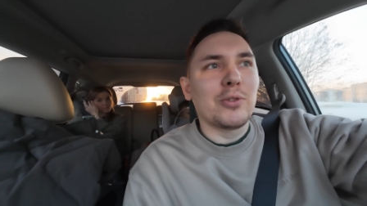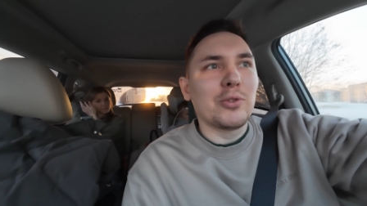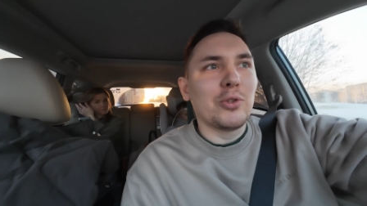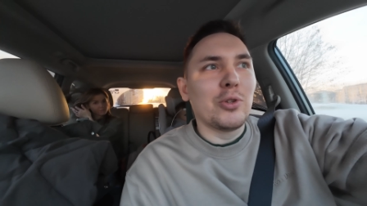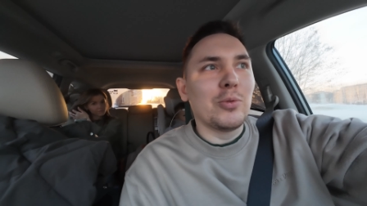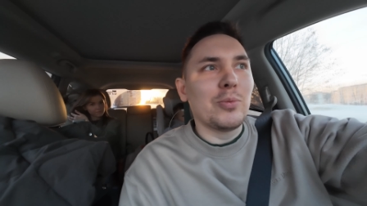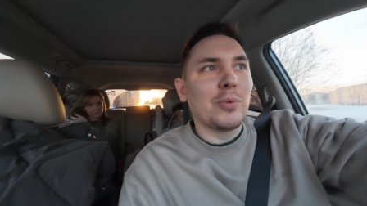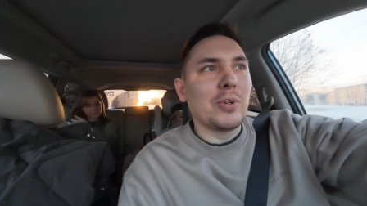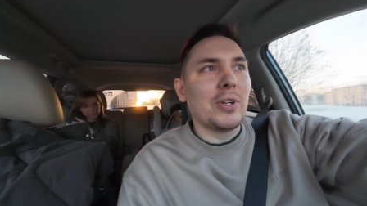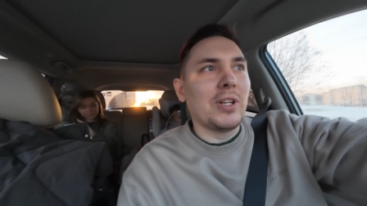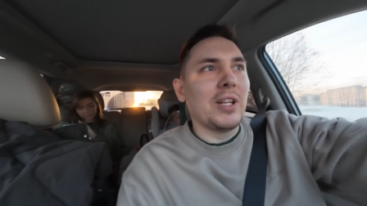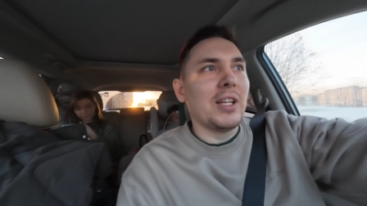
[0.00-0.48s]

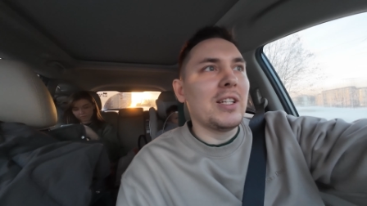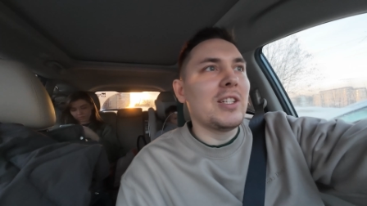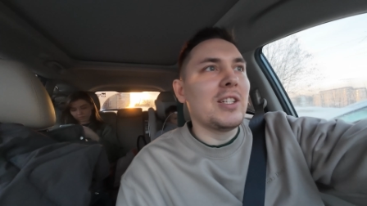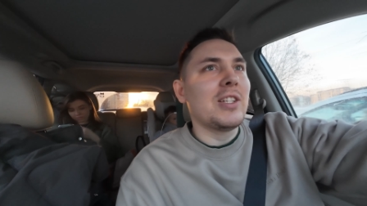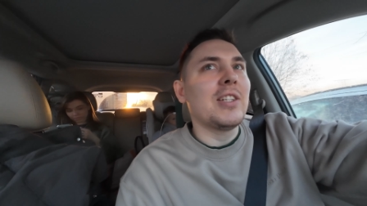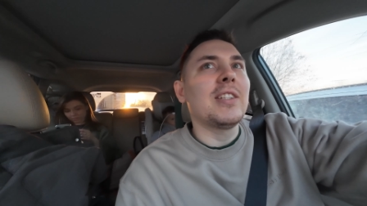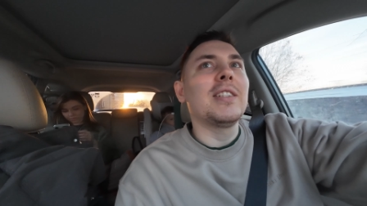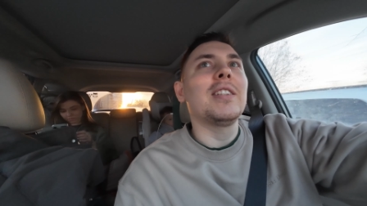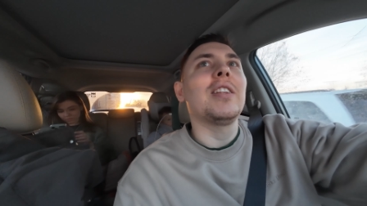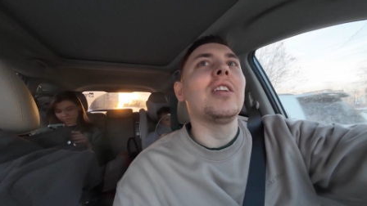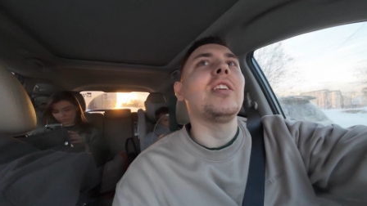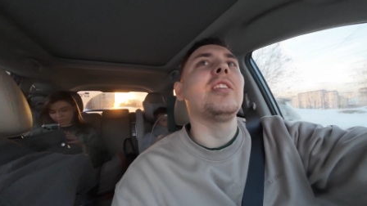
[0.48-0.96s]
кнопку, она
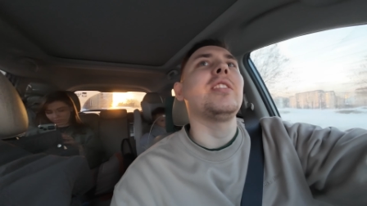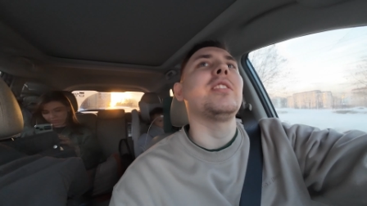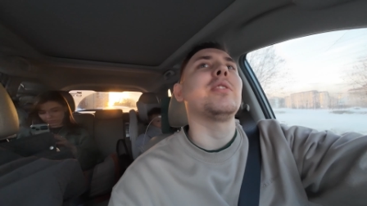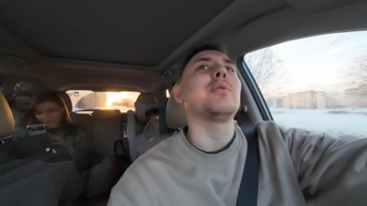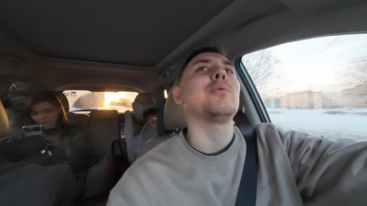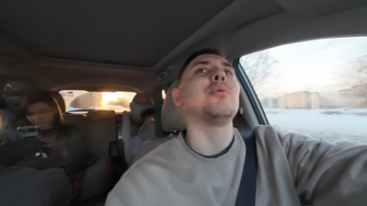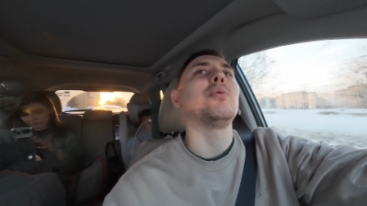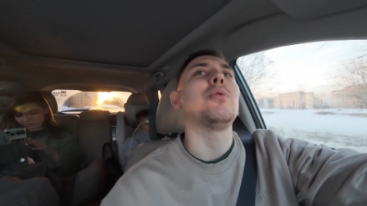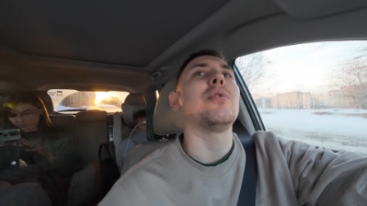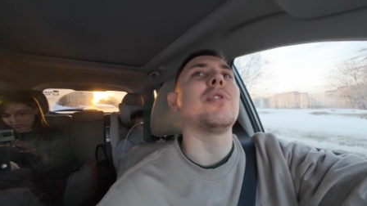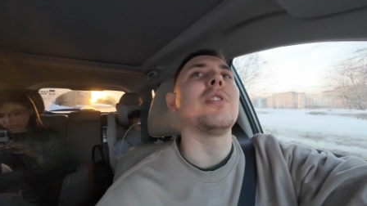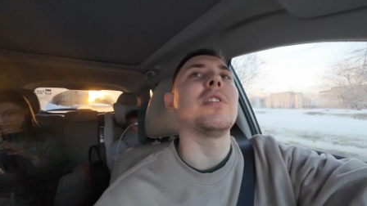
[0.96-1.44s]
через 3
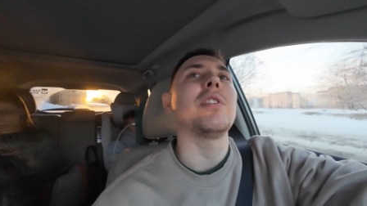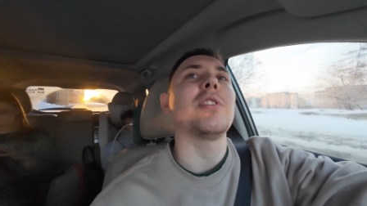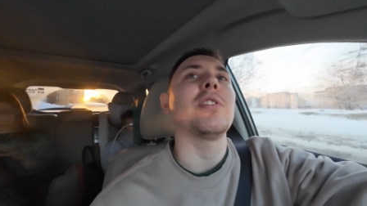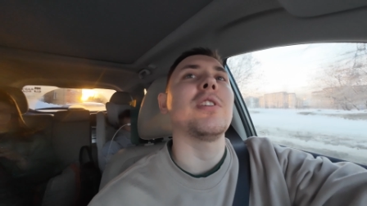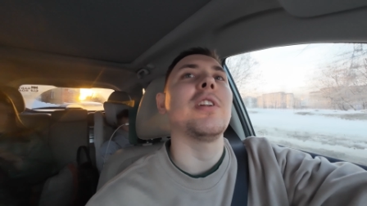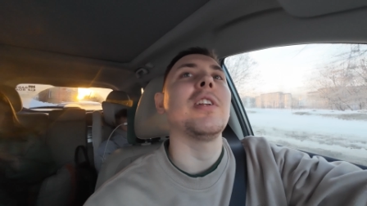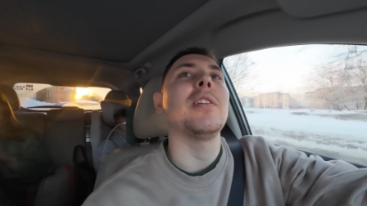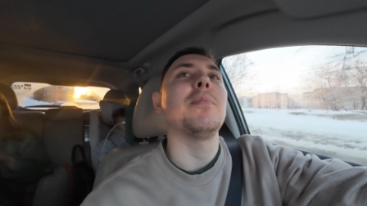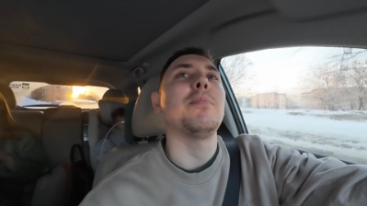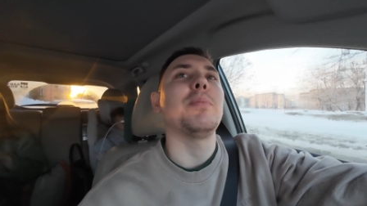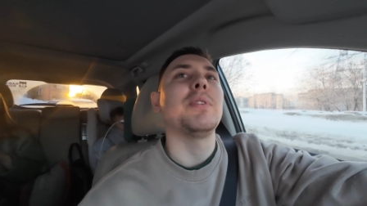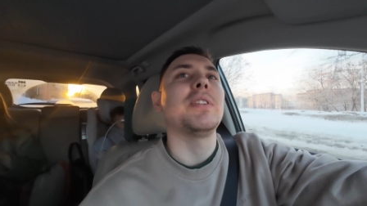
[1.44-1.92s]
секунды уже
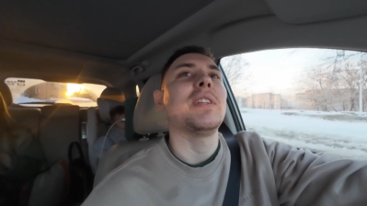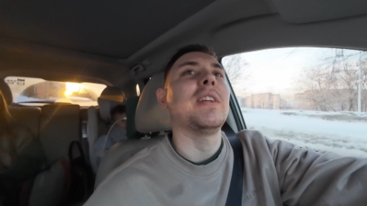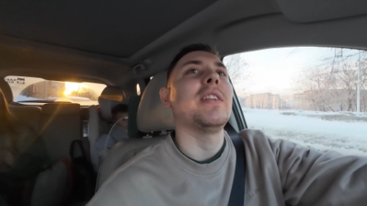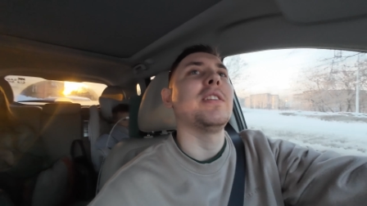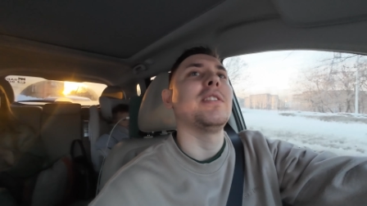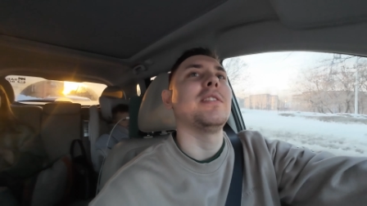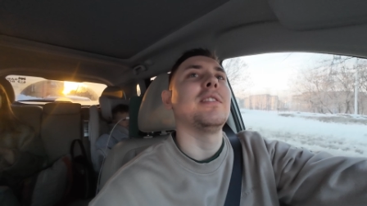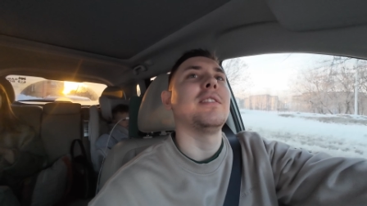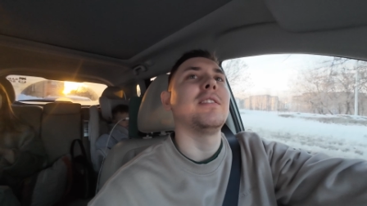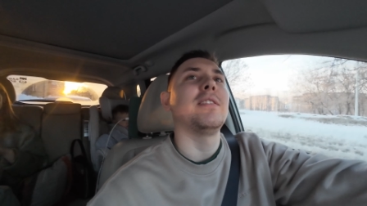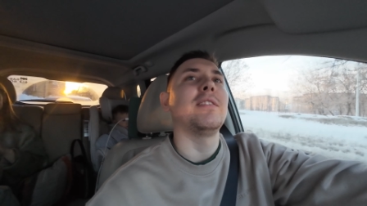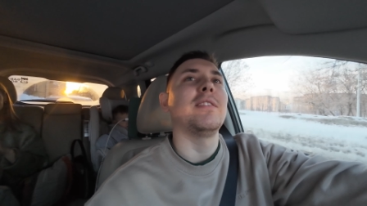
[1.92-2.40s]
начинает писать
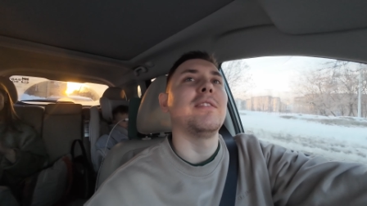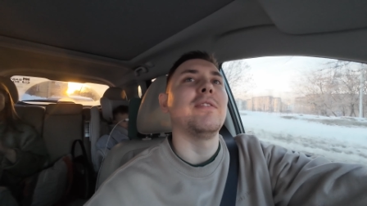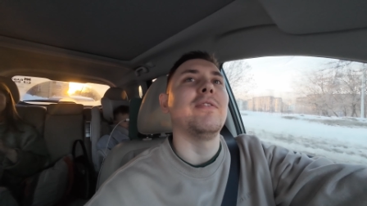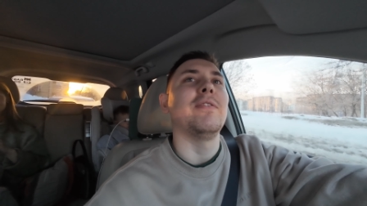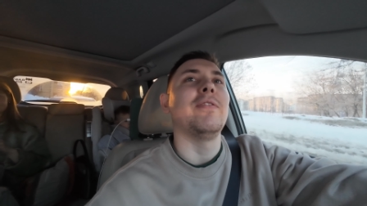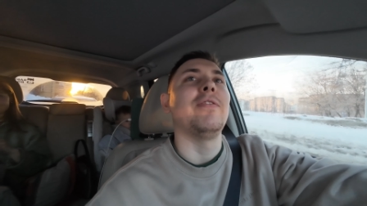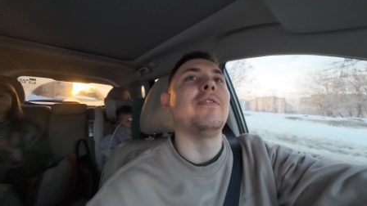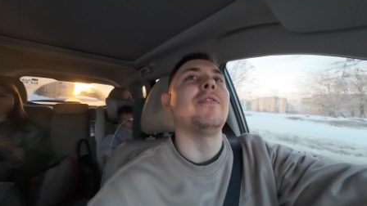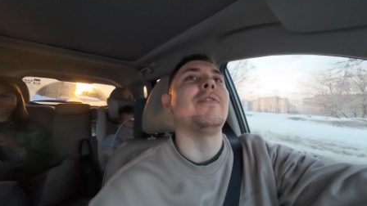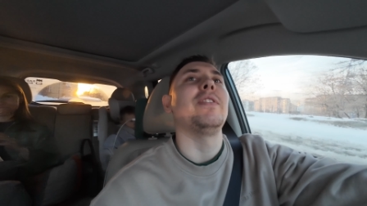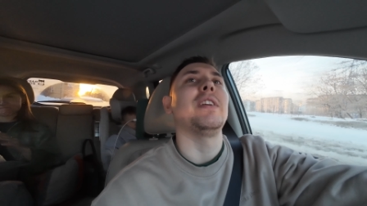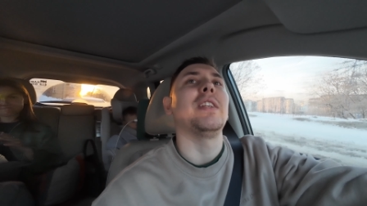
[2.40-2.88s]

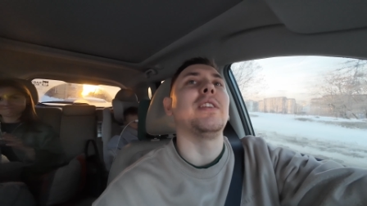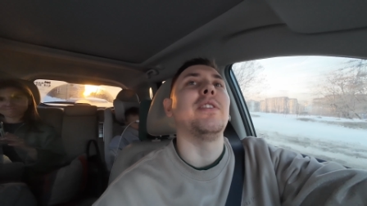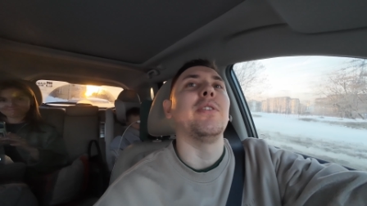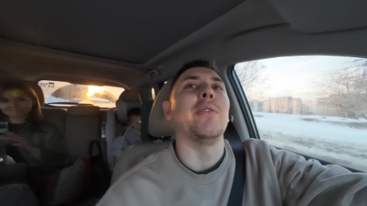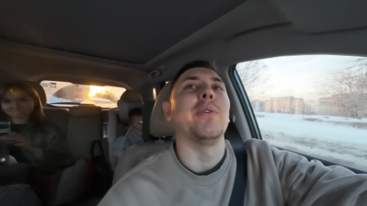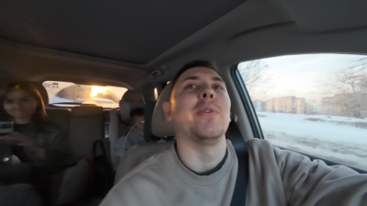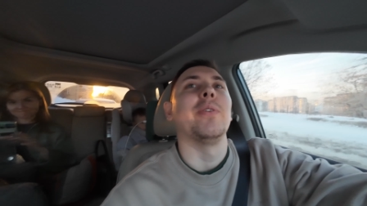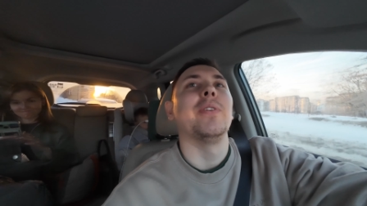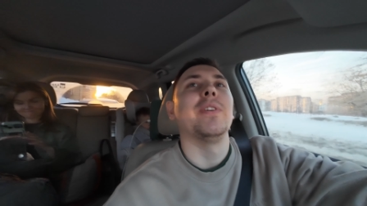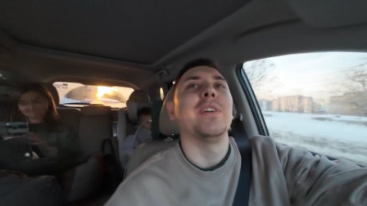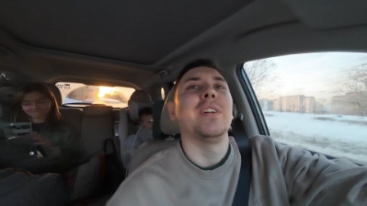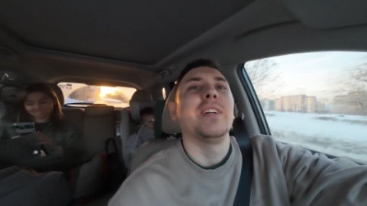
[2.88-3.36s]

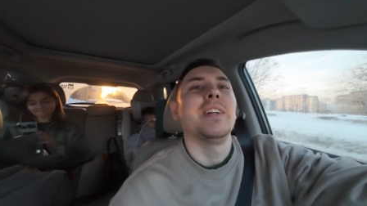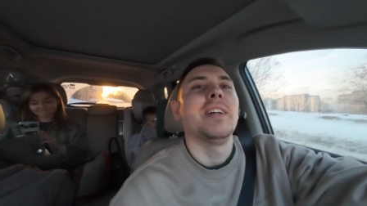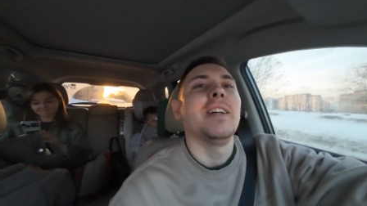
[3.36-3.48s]
видео.